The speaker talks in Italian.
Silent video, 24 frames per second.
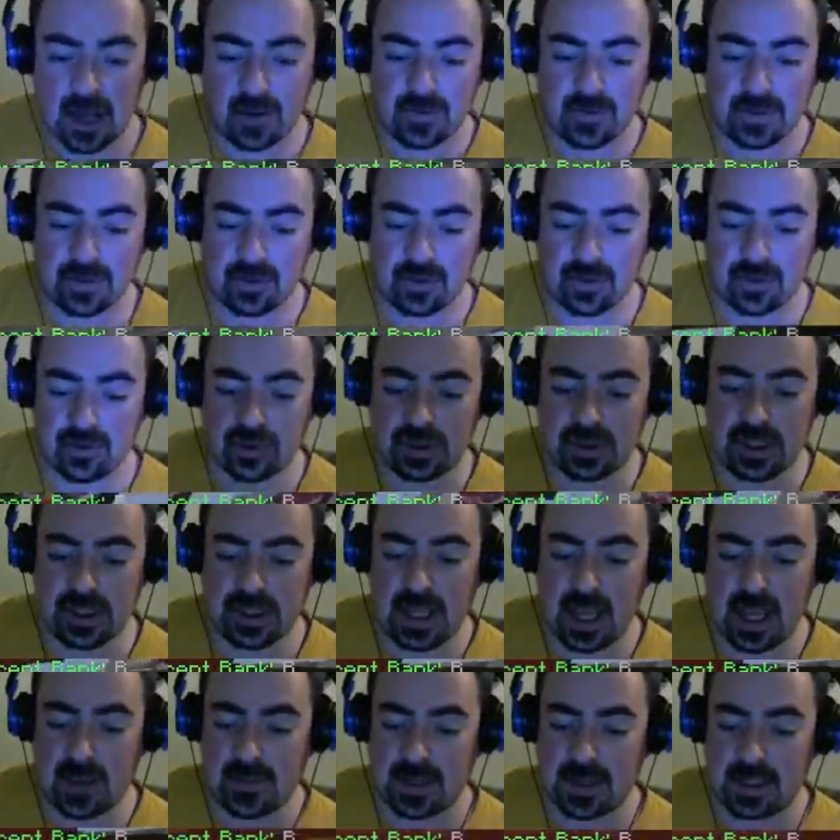venduto tutti
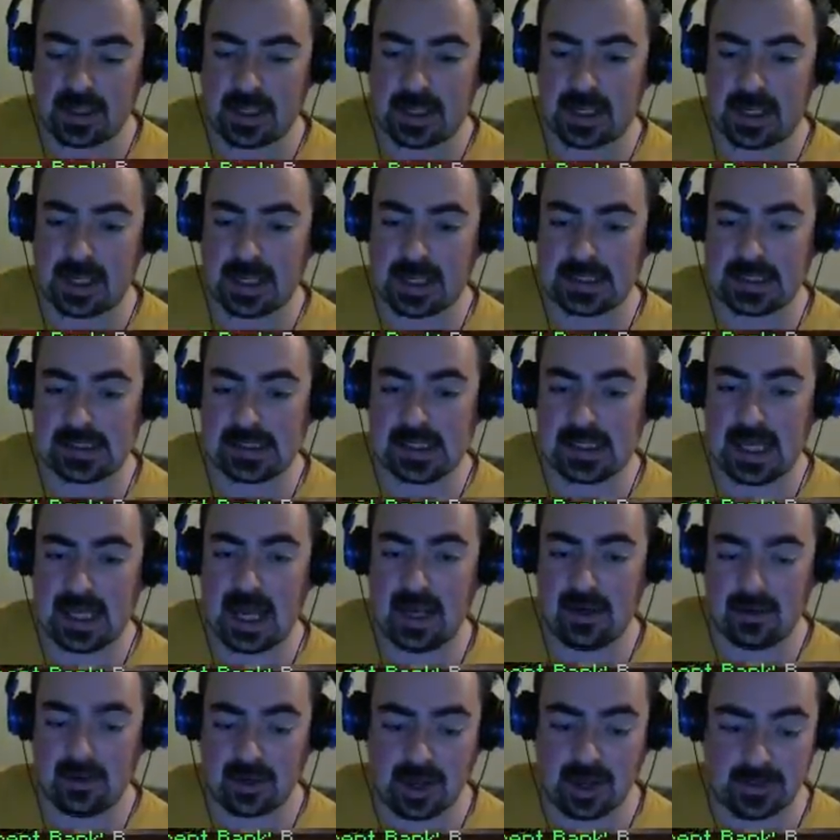gli epic ragazzi
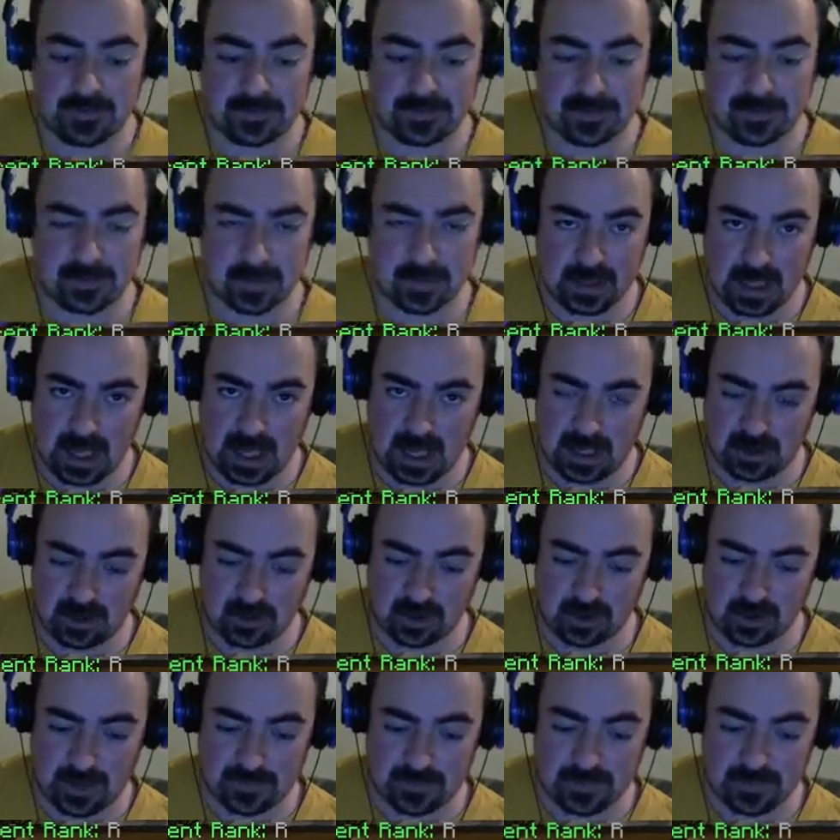Allora allora,